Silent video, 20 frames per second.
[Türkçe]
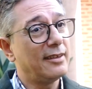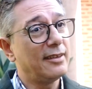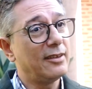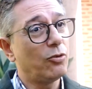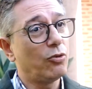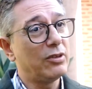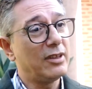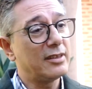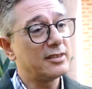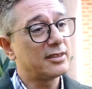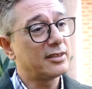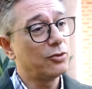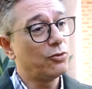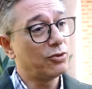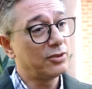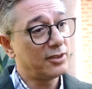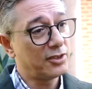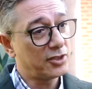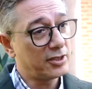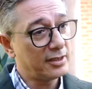olan
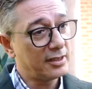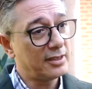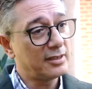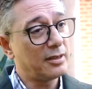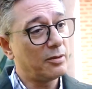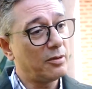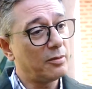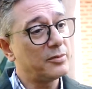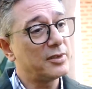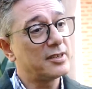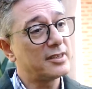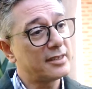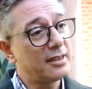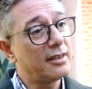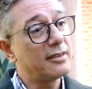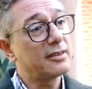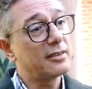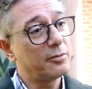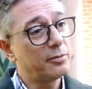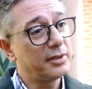sigortacılık tamamlayıcı
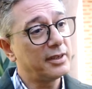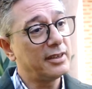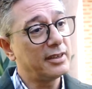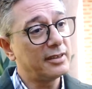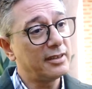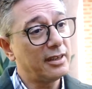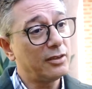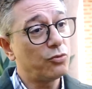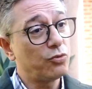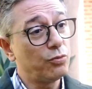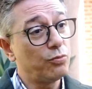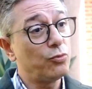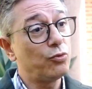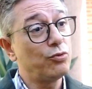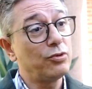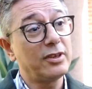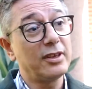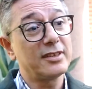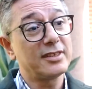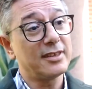sağlıkla birlikte tüm
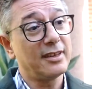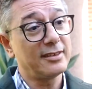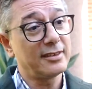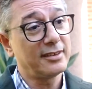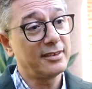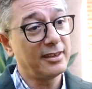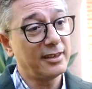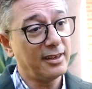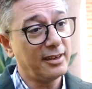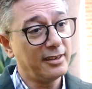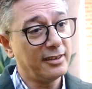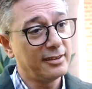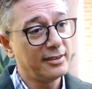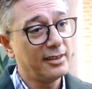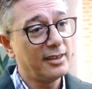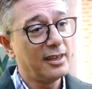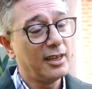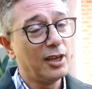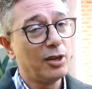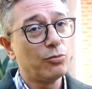Türkiye satına
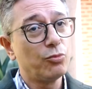yayıldı.